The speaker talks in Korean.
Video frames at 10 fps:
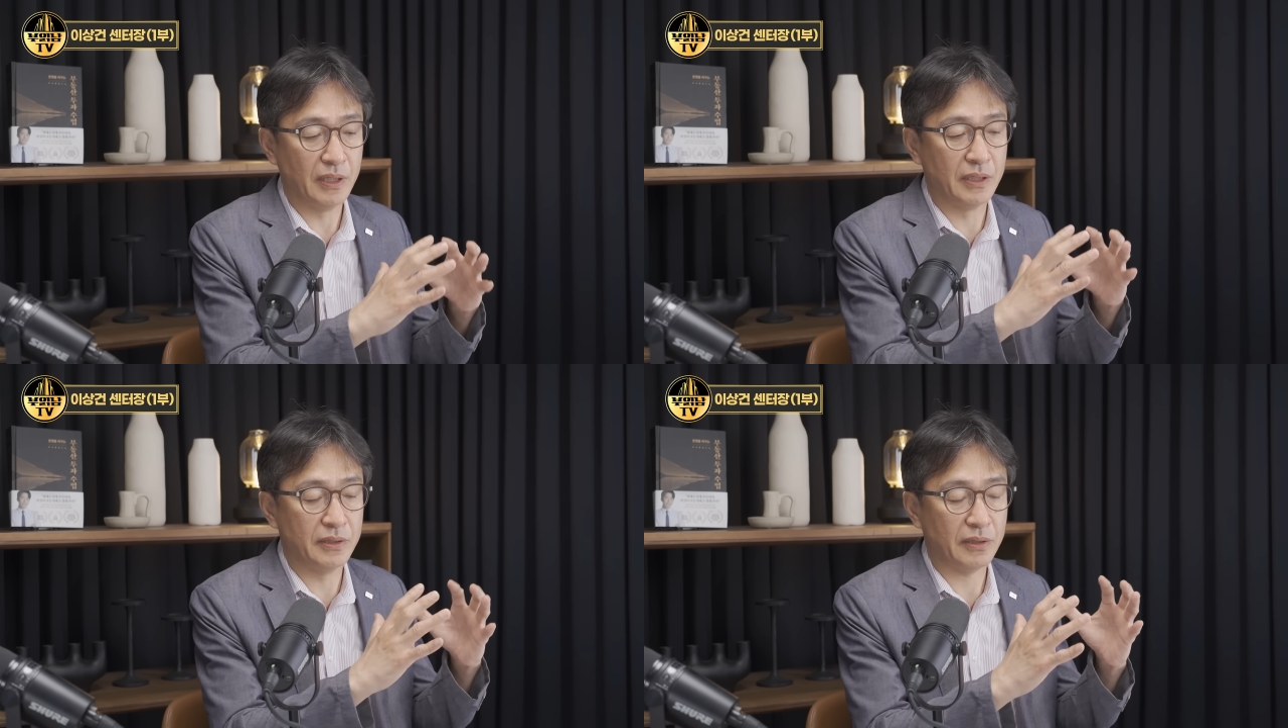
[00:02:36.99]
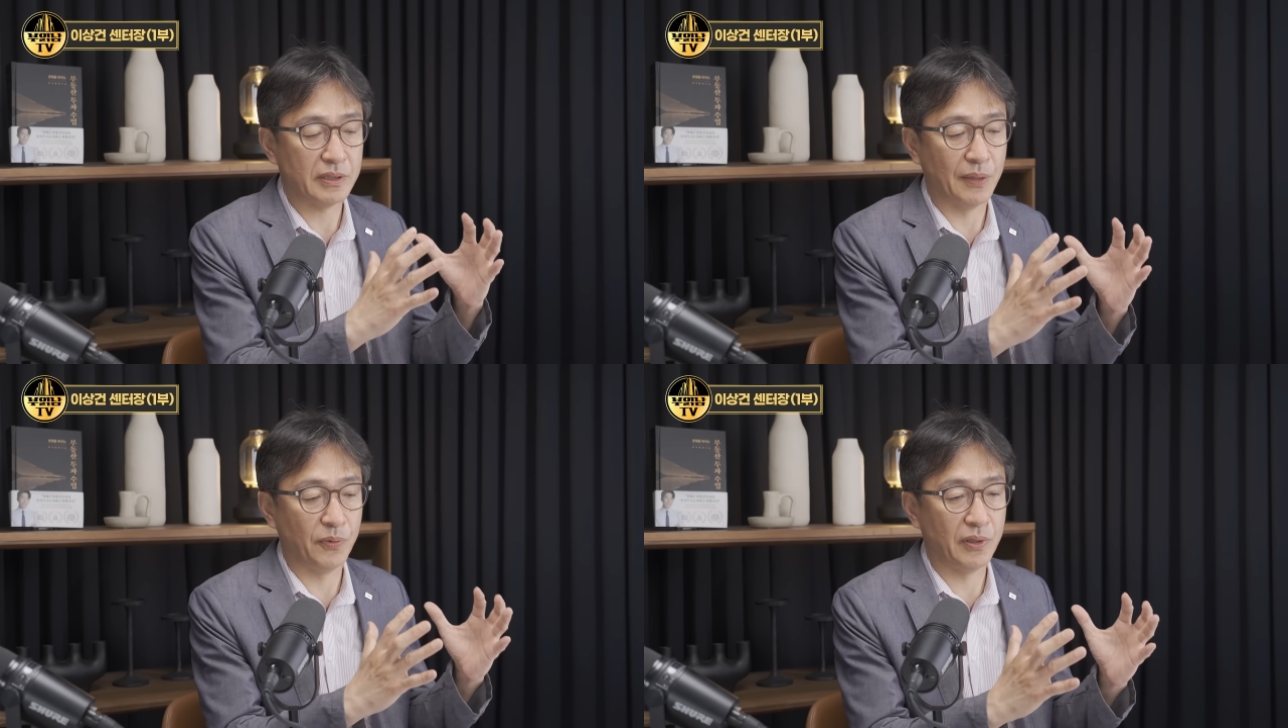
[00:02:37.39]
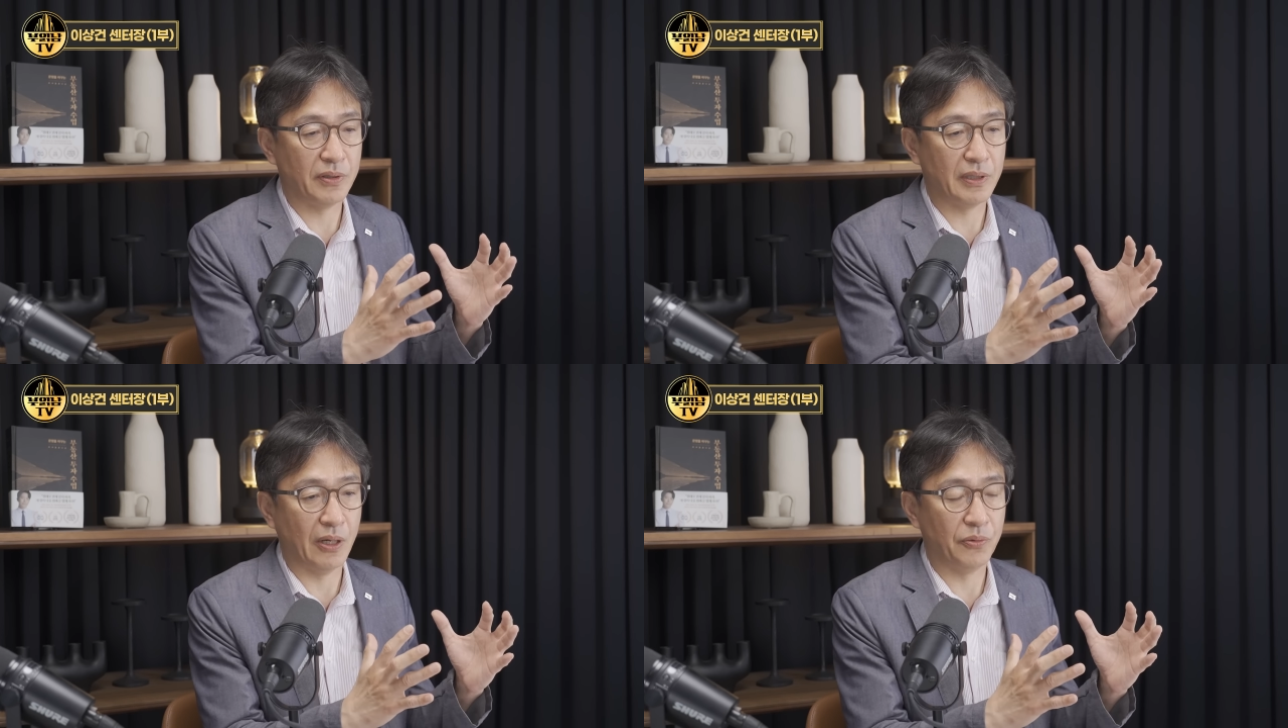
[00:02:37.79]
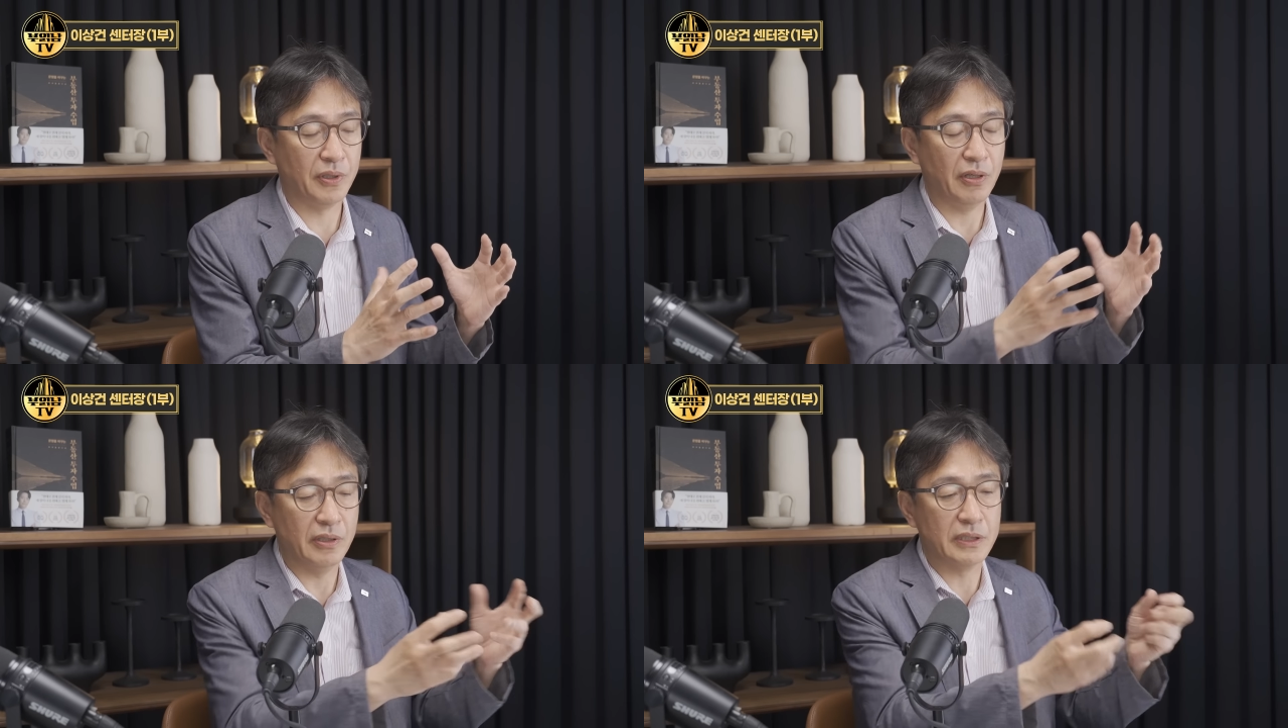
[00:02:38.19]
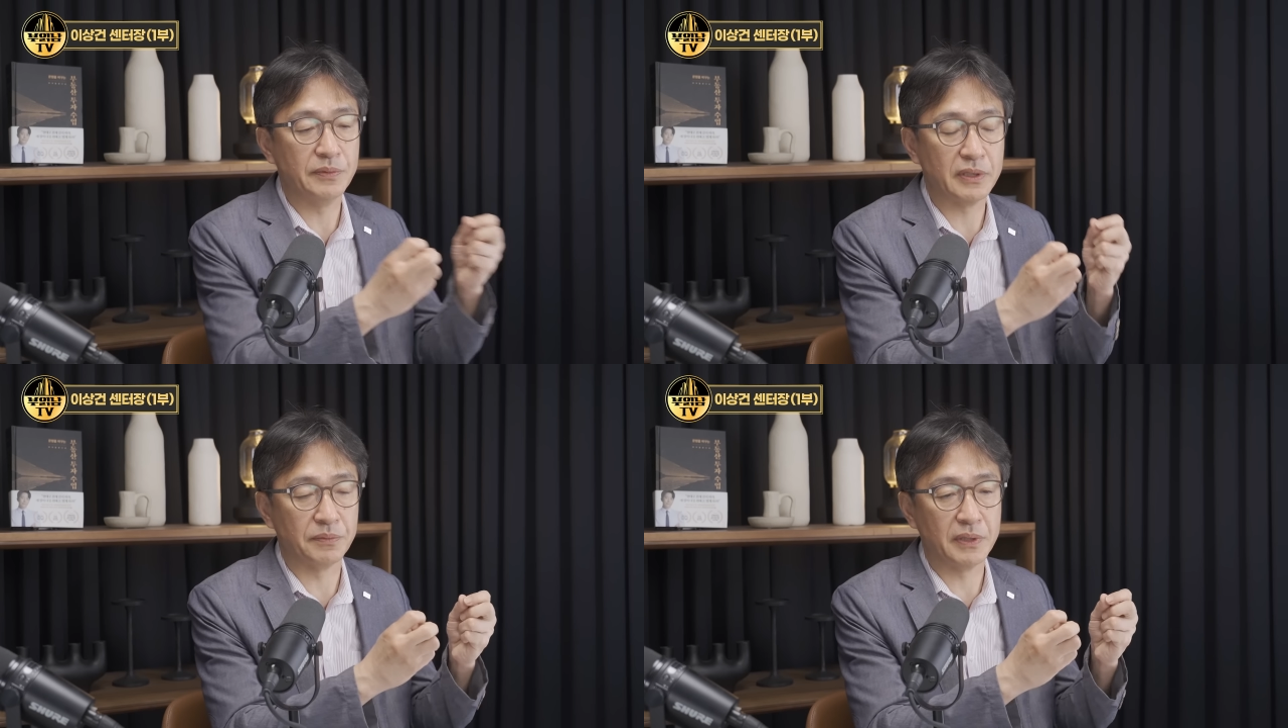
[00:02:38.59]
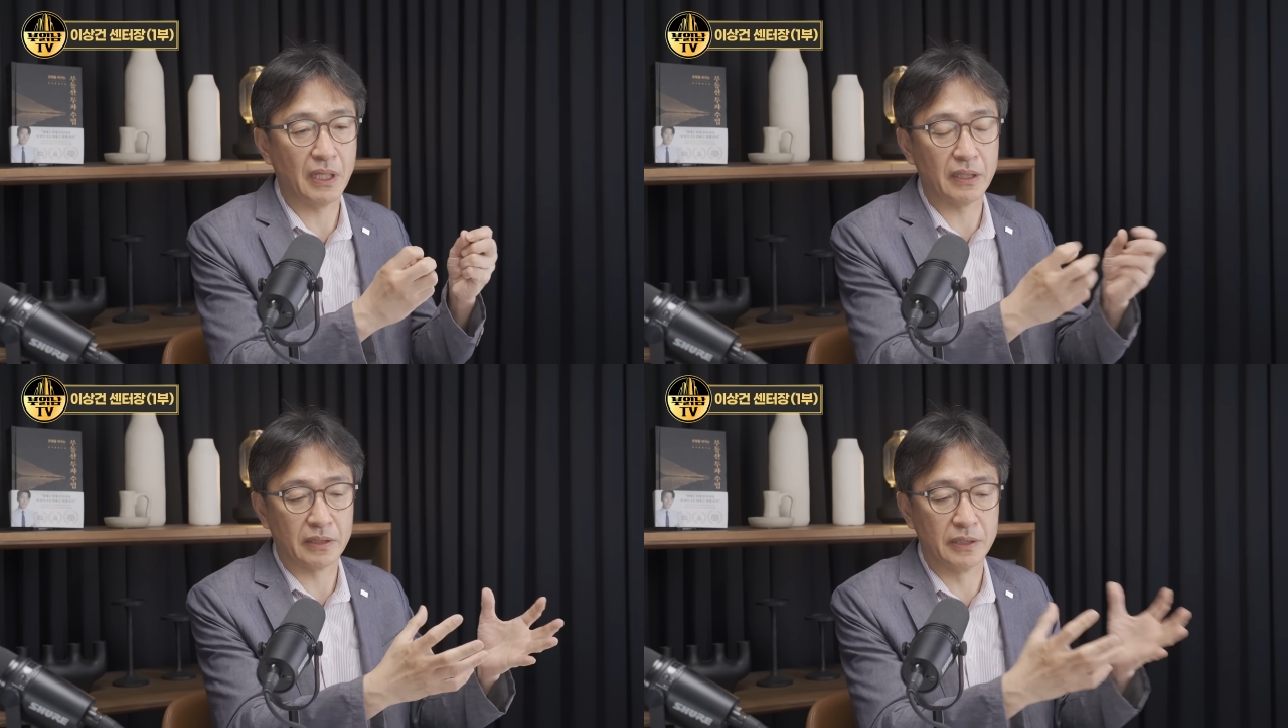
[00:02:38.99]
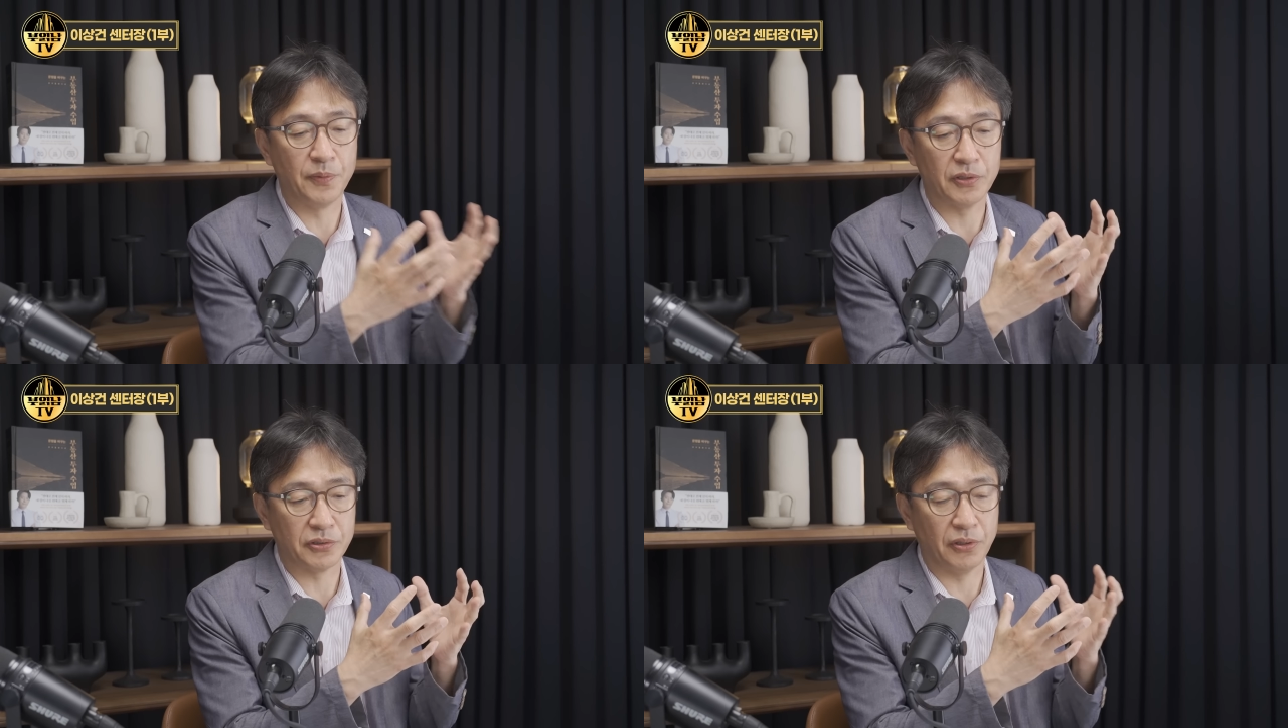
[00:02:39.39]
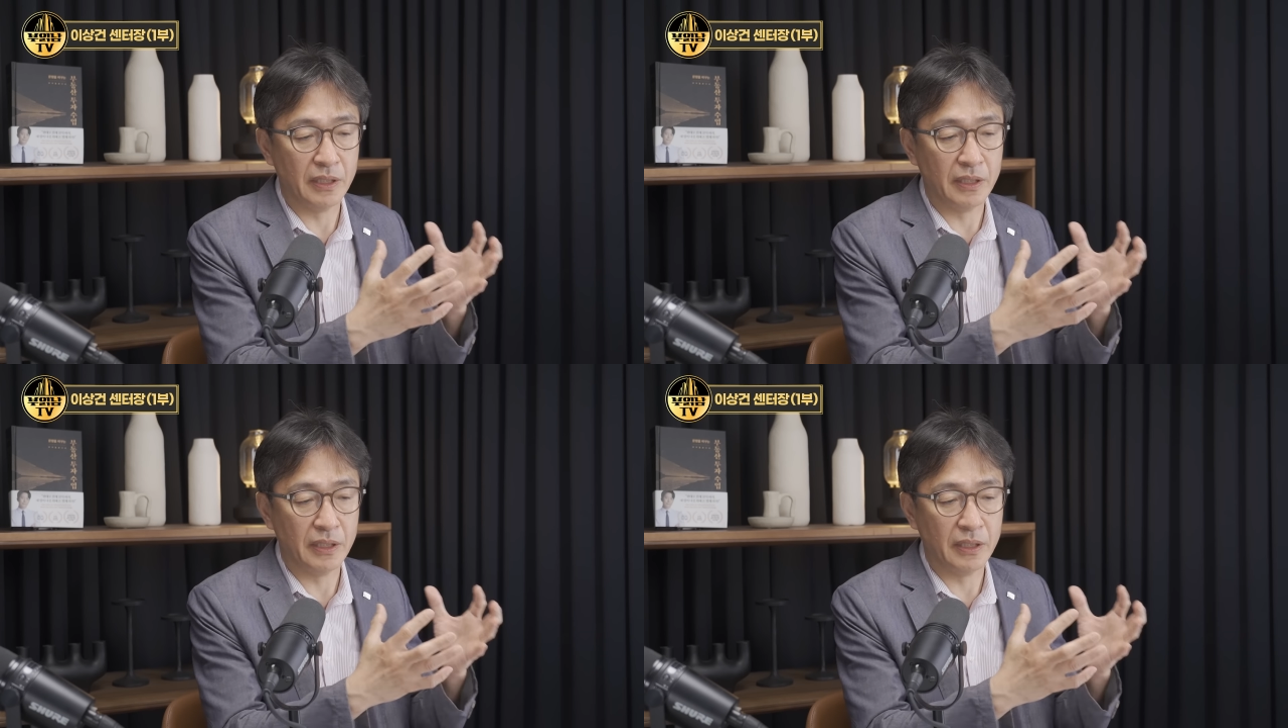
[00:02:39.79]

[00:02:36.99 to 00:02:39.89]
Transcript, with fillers: 인적 자본에서 나오는 현금 흐름 이게 급여죠.